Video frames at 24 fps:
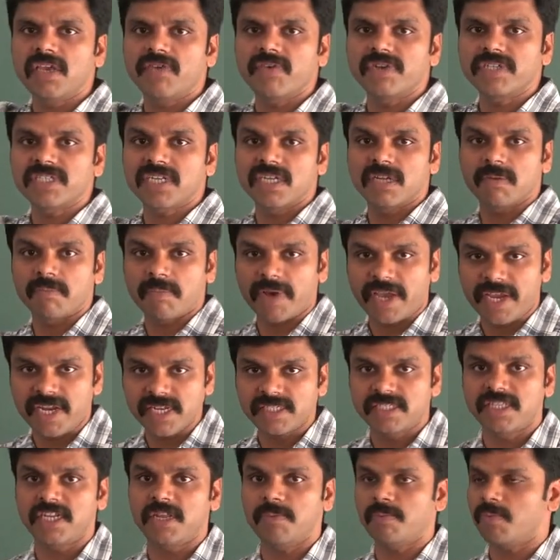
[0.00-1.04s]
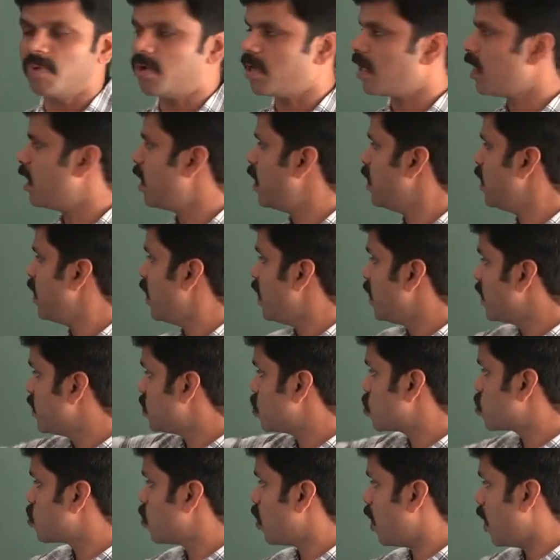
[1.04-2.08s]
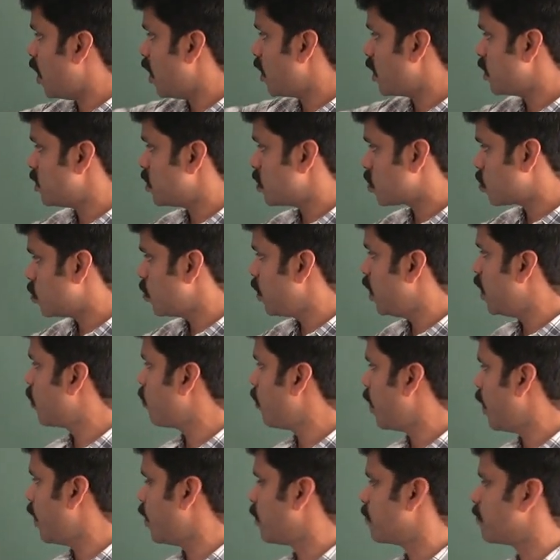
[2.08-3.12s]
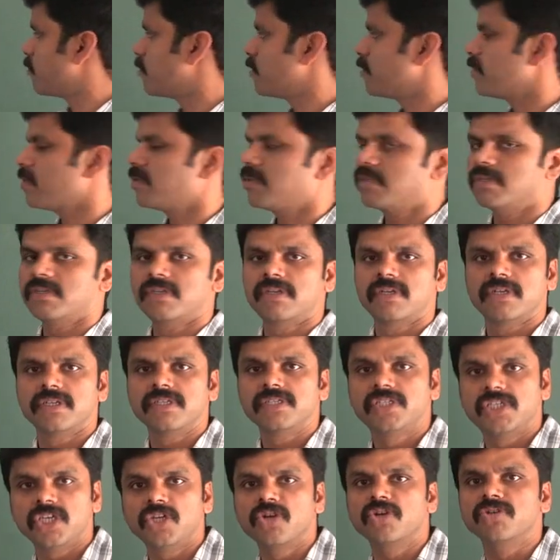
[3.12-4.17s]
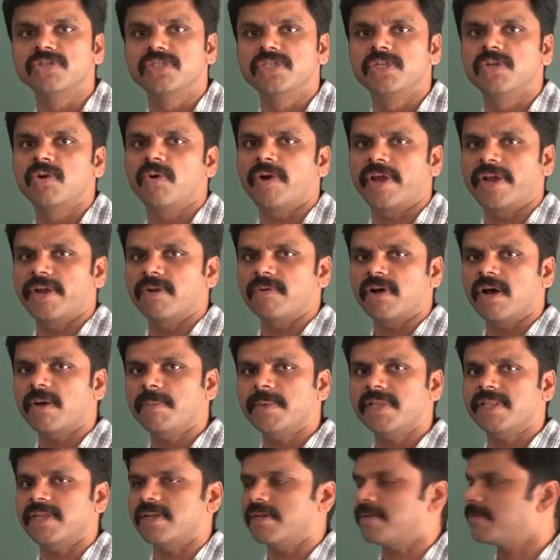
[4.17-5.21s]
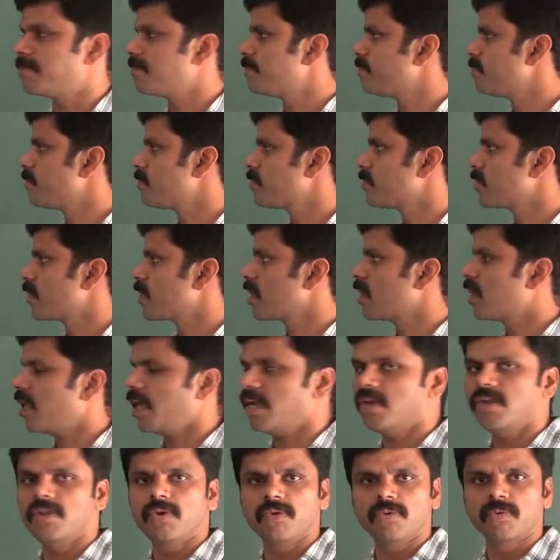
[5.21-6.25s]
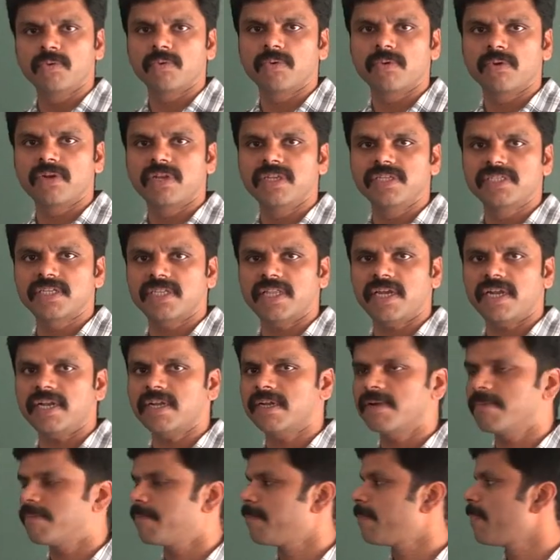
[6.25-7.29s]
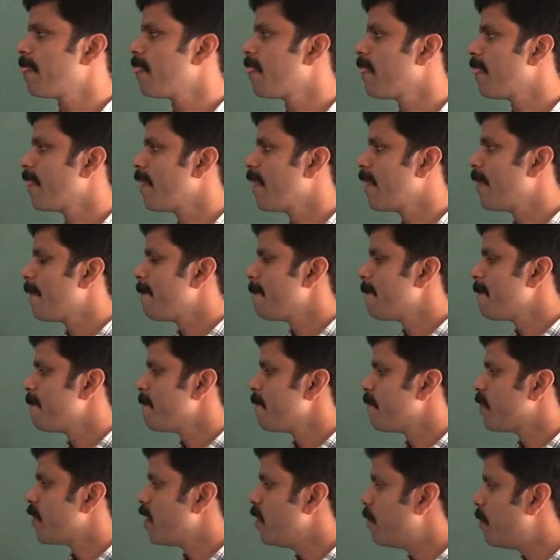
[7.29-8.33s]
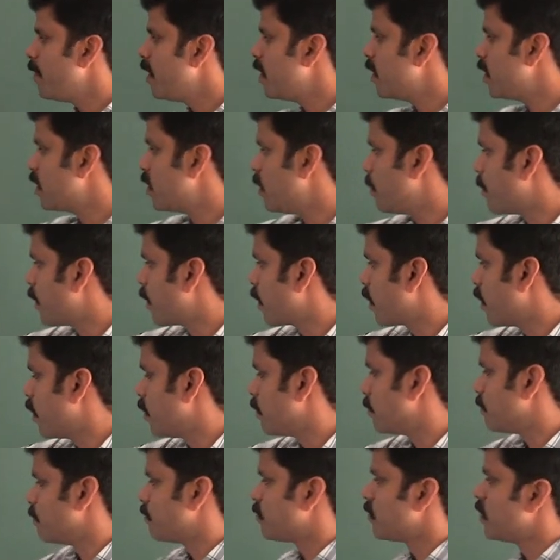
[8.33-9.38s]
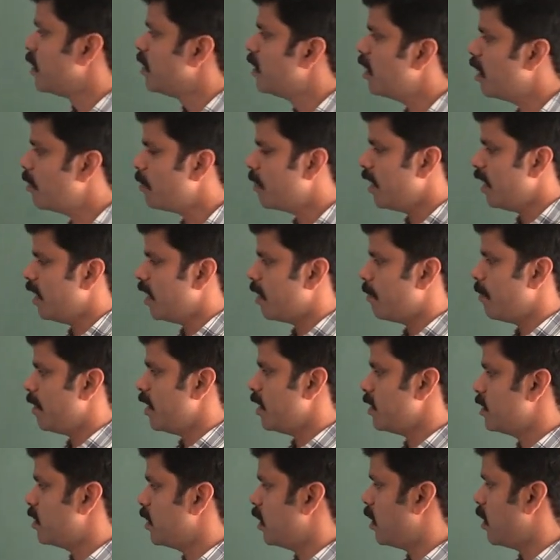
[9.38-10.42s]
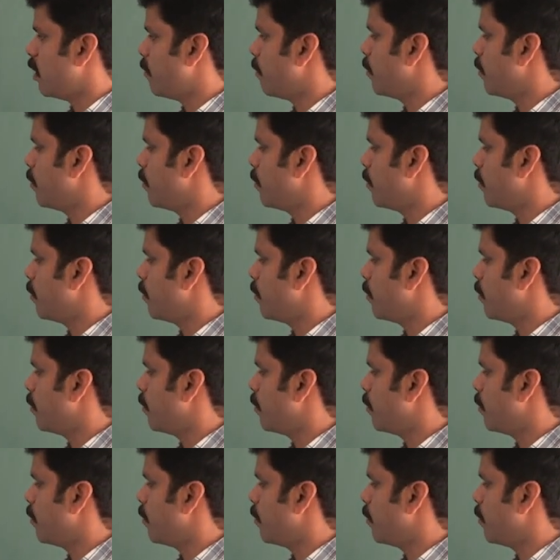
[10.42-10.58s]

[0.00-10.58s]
equationல minus 3 போட்டா LHSும் RHSும் equal ஆயிடும் 0 0 ஆயிடும் ஆமாந்தன can you listen that இப்போ இந்த இடத்துல பாருங்களேன் இதே மாதிரியே நம்ம என்ன செய்யலாம்